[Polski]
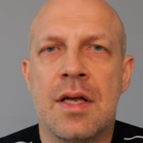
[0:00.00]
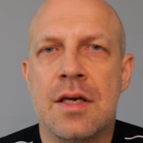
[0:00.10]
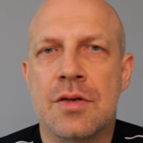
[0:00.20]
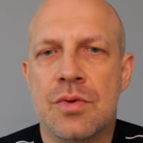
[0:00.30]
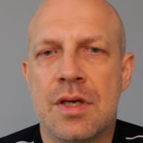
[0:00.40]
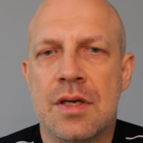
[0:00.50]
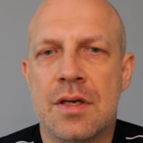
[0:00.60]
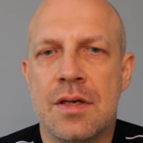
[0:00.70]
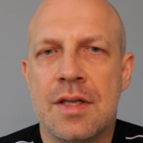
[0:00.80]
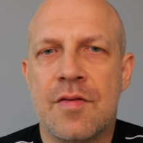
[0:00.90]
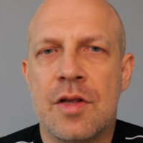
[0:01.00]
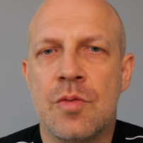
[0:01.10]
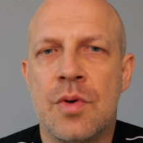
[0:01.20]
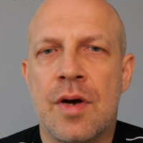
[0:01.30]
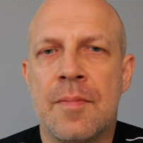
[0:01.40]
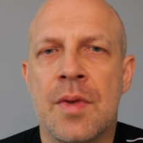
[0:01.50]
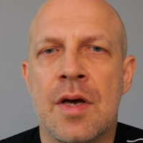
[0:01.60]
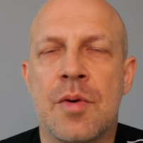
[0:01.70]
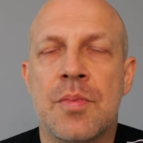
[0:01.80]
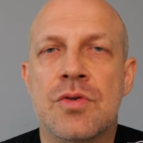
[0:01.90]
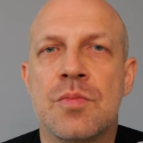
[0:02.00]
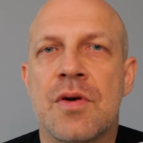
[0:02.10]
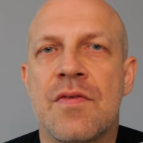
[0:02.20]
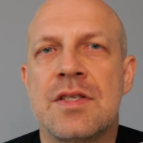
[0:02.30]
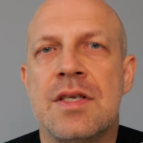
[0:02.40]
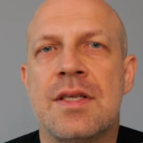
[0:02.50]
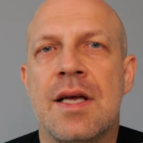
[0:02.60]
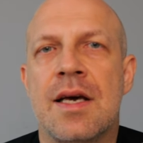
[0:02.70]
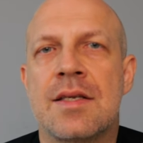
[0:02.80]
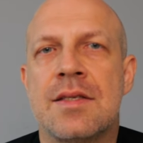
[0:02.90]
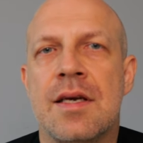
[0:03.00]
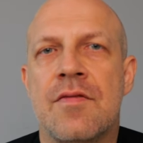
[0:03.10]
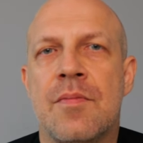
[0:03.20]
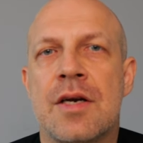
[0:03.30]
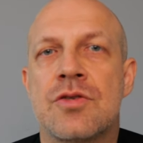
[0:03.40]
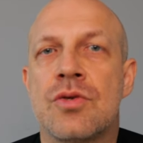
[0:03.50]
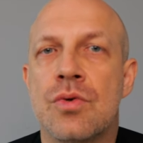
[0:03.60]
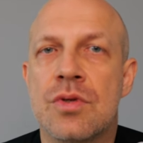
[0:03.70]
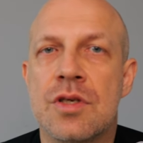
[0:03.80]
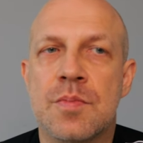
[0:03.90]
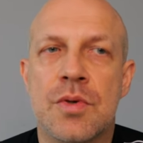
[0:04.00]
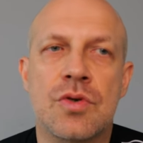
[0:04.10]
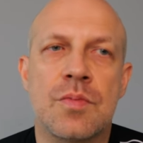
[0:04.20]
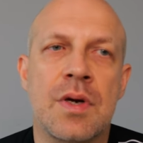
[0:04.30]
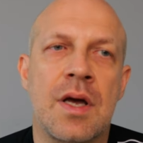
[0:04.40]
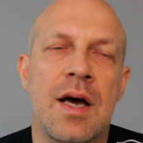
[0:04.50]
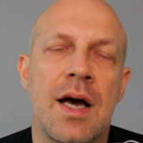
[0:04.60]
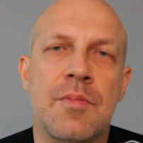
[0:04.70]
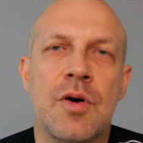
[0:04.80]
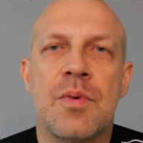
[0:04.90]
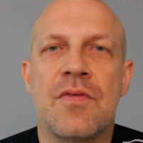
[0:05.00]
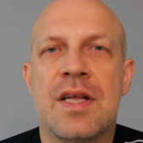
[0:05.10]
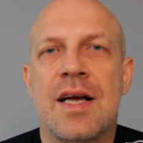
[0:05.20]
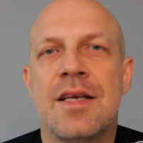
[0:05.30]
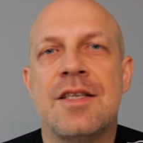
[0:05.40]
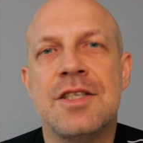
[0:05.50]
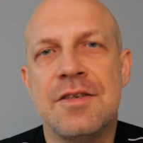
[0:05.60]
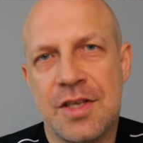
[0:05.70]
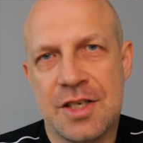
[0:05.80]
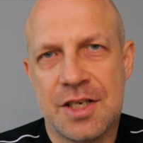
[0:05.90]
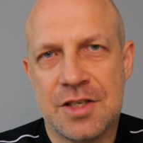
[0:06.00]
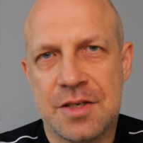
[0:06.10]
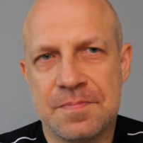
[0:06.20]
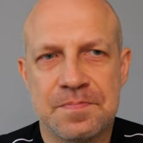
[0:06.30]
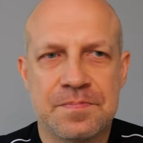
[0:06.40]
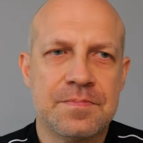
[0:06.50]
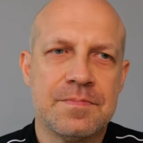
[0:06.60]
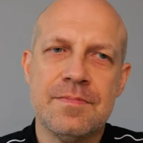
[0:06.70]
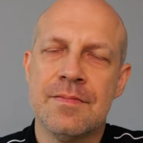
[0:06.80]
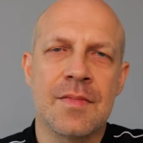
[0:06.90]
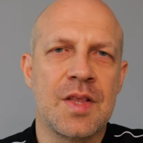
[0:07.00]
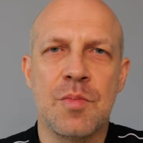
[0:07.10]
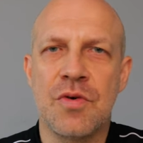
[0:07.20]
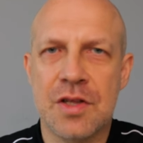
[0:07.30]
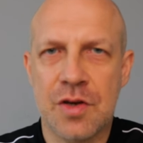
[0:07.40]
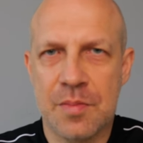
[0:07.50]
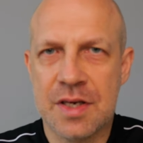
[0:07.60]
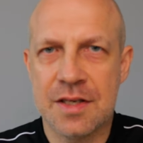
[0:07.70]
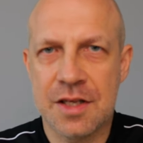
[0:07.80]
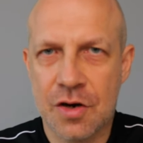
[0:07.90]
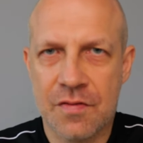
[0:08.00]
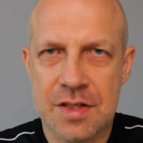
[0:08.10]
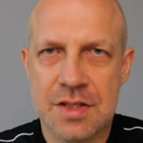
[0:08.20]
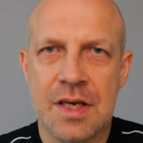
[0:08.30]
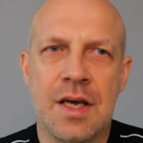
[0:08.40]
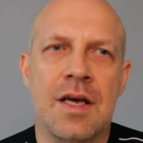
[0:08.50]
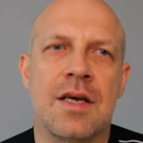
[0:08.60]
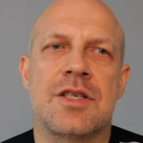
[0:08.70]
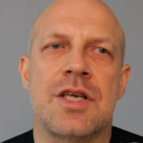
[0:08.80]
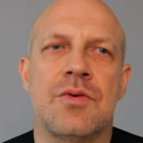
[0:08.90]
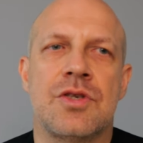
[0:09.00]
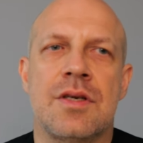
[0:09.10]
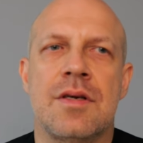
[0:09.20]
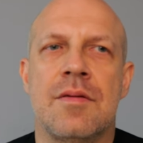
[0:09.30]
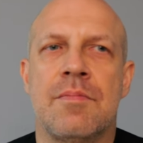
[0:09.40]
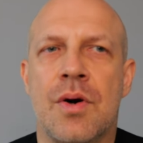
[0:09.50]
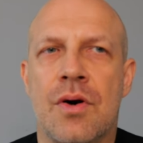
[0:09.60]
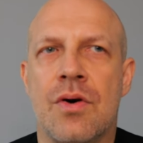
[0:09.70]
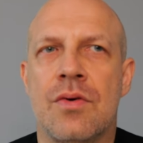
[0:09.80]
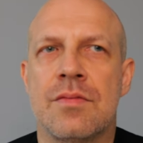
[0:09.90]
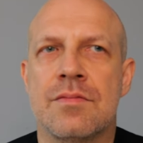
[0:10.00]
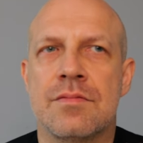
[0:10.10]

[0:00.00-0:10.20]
niektórych y, nawet lubiłem, po prostu prowadzili te lekcje w bardzo nudny sposób albo opowiadali dziwne rzeczy. Nie mówię to, aby krytykować księży, bo